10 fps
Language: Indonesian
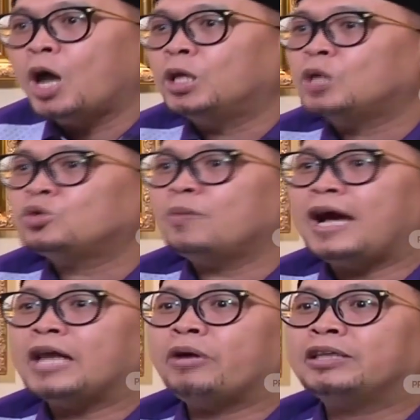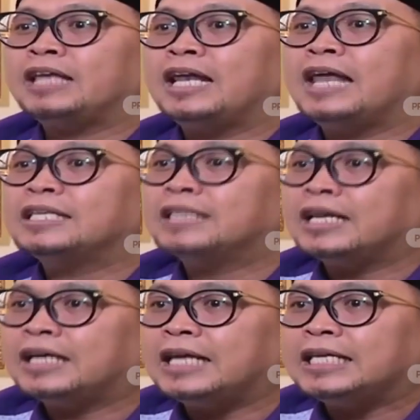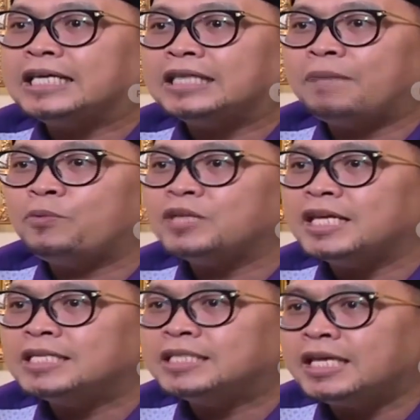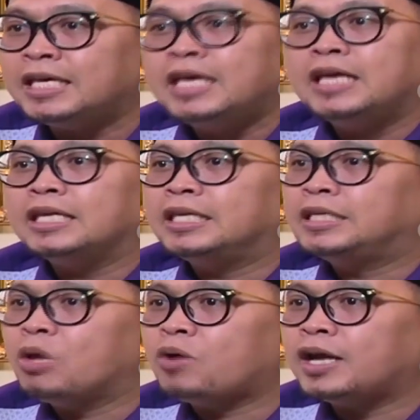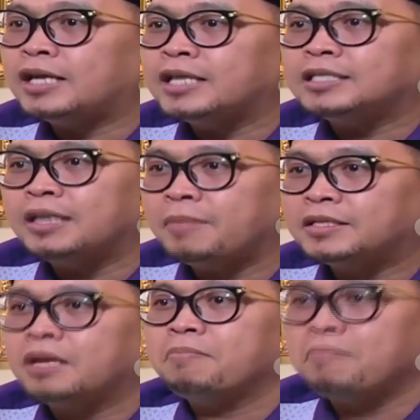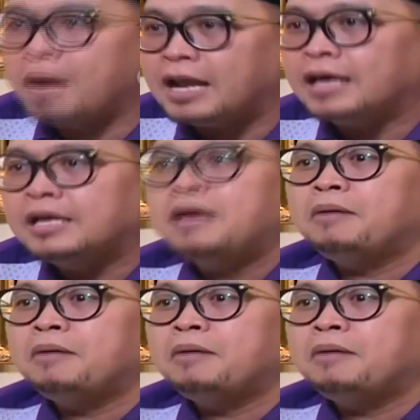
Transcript: Allah Subhanahu wa taala lancarkan kita punya rizki, dijauhkan dari segala macam bala.